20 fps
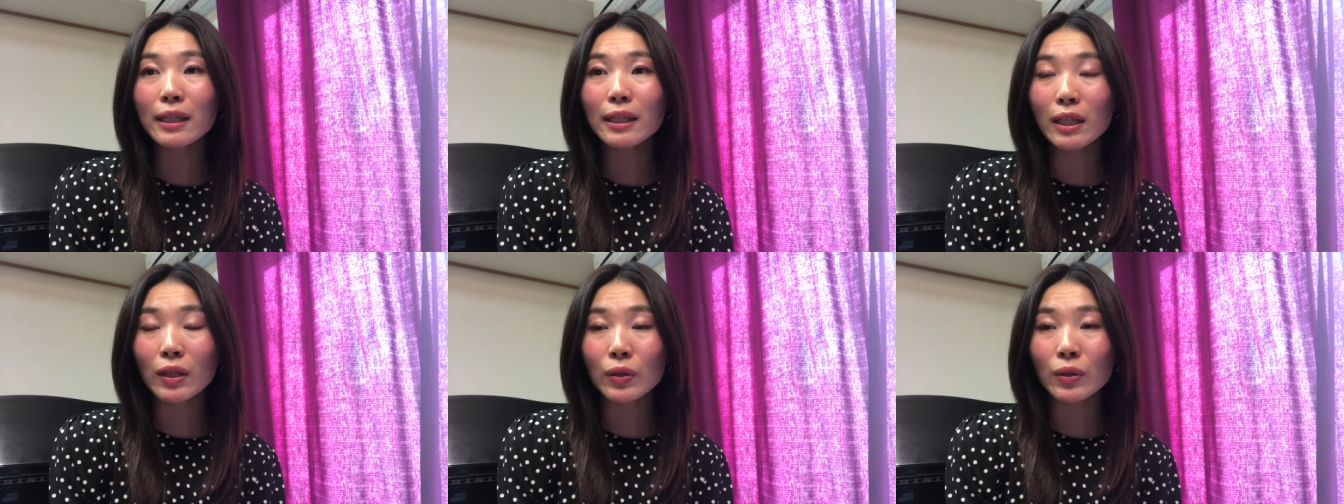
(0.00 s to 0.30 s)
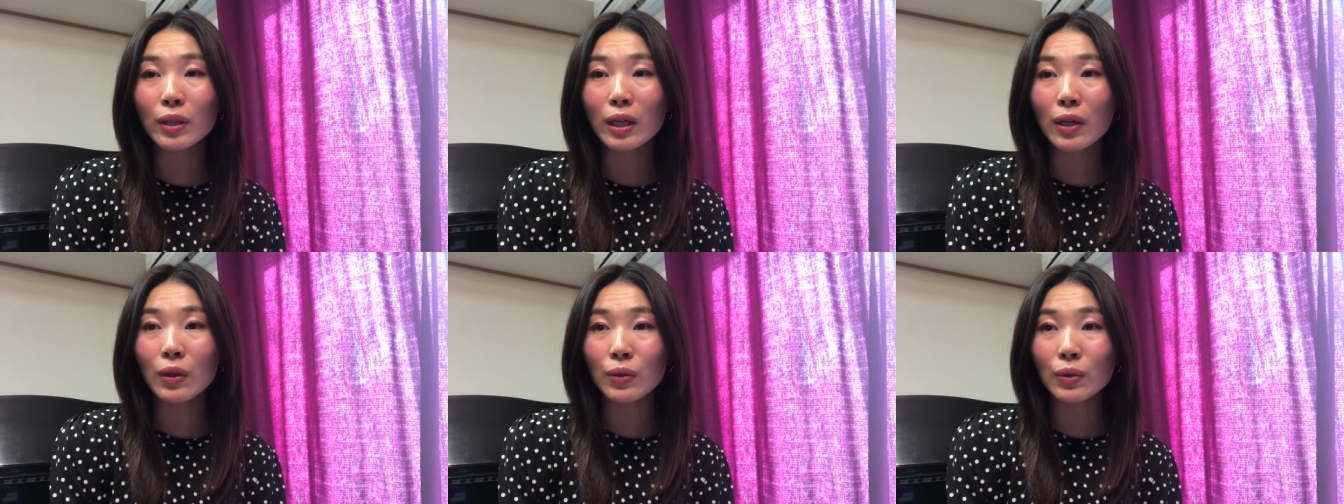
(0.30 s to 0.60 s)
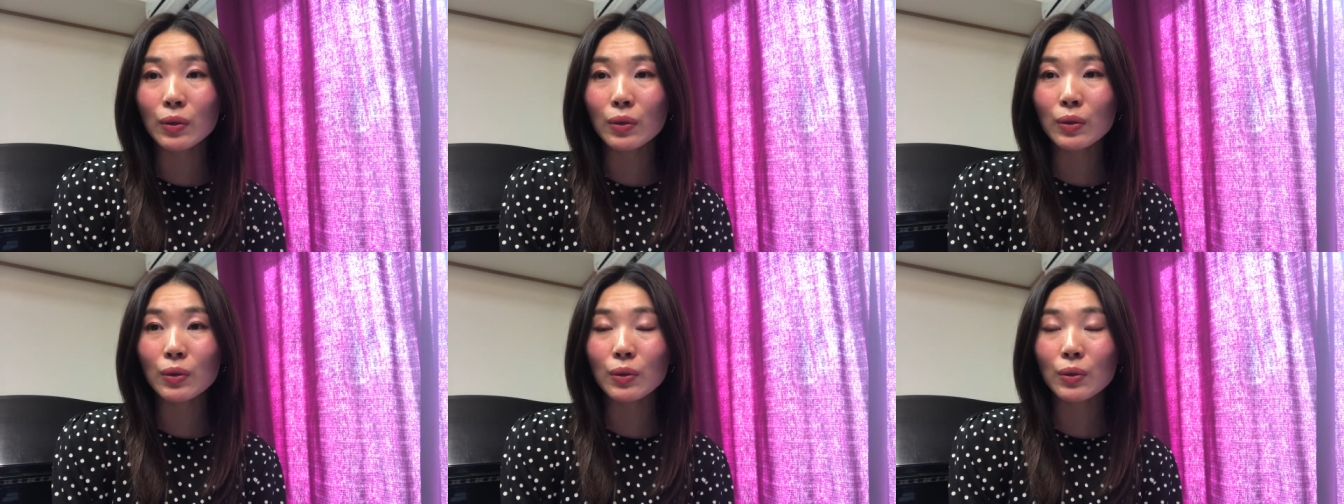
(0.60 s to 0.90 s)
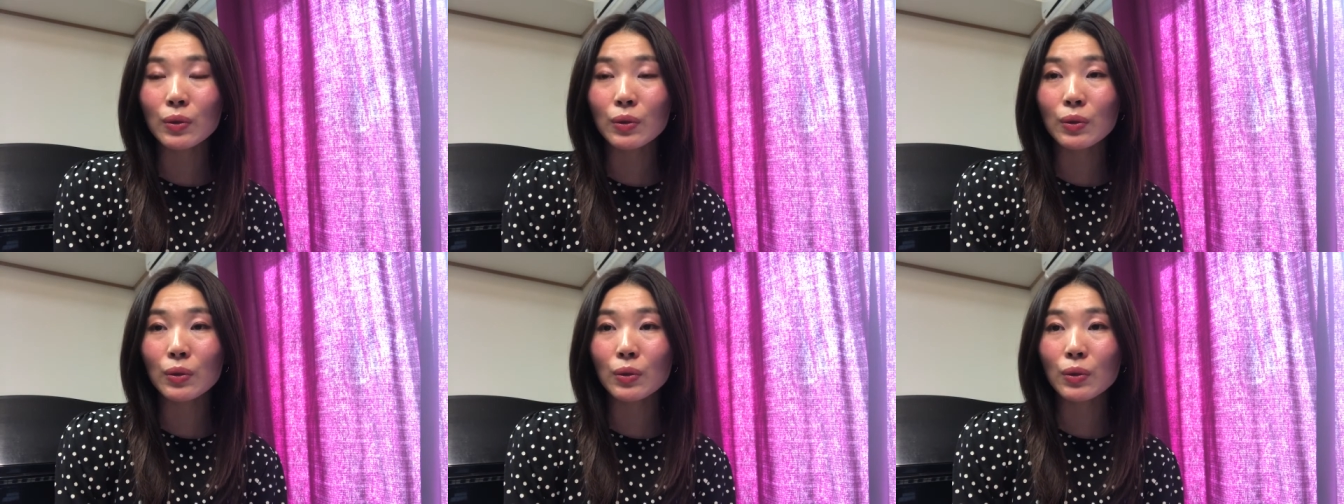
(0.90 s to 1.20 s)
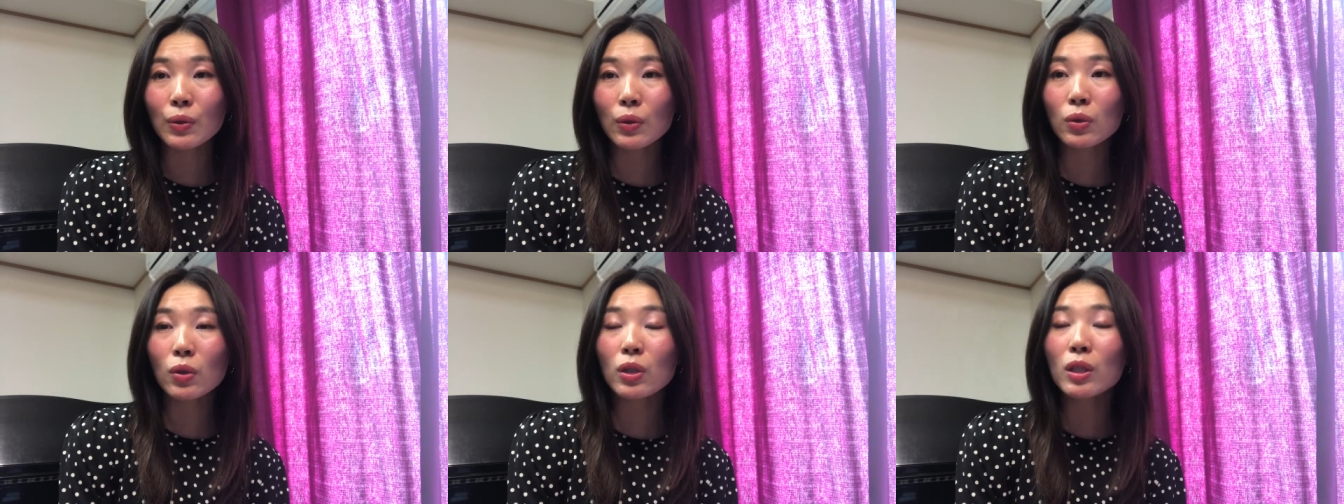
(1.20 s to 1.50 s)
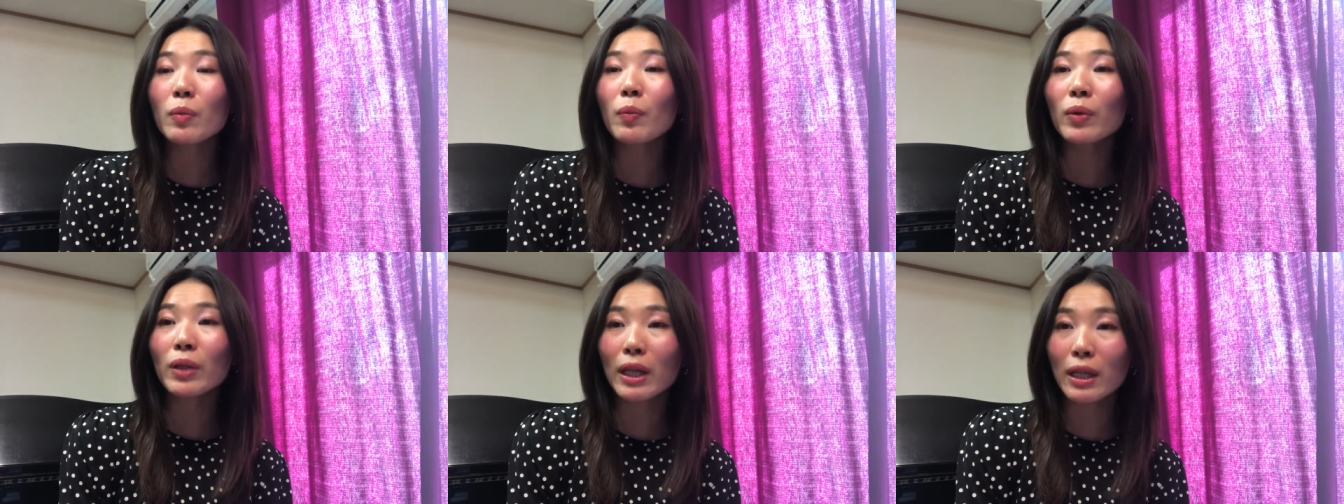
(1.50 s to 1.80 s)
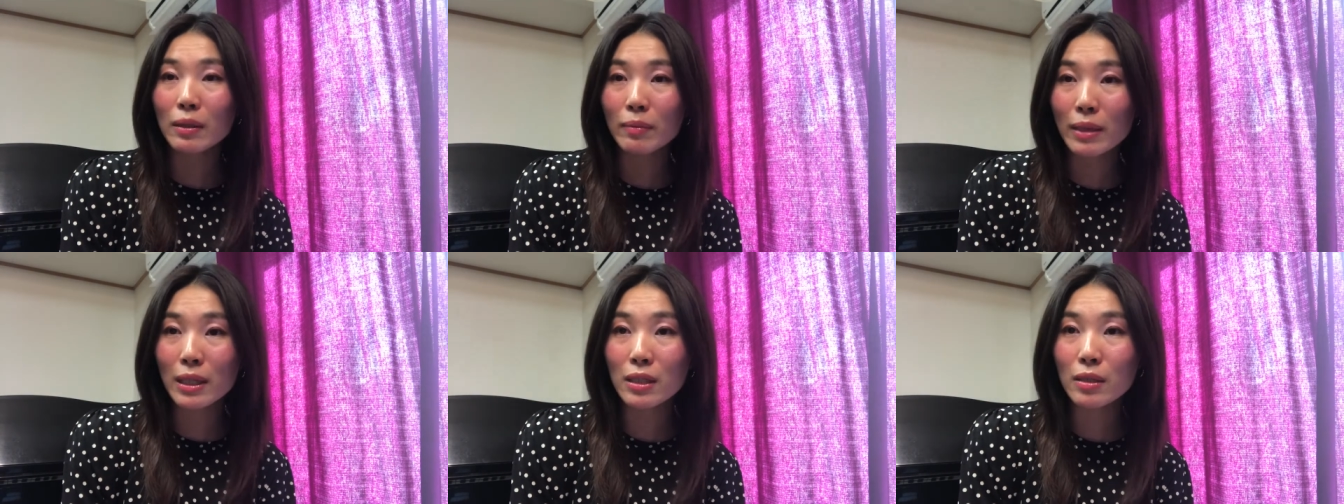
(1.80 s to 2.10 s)
いてくれることにもな
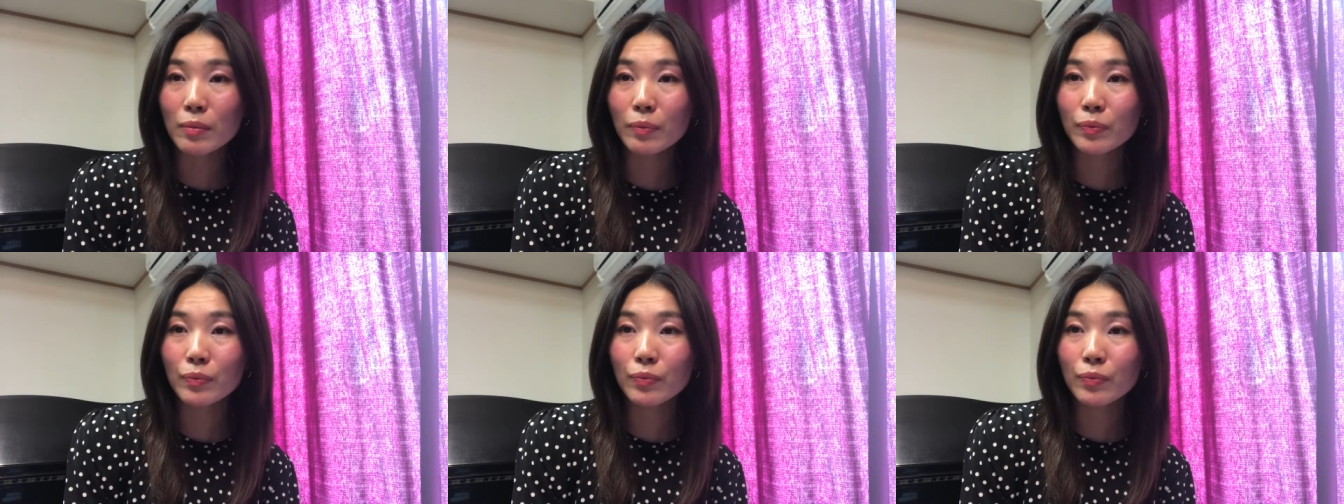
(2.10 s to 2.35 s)
ります。